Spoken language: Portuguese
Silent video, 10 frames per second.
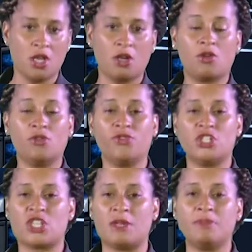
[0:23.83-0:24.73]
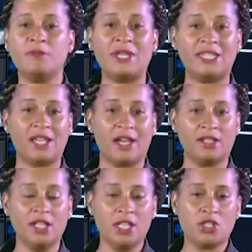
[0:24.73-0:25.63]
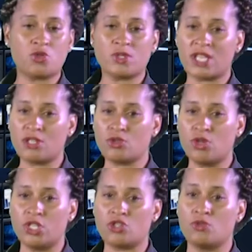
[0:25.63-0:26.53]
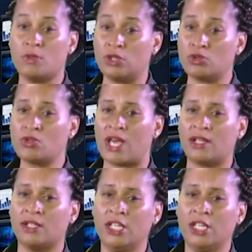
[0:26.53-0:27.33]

com vista a implementar as suas ações no meio rural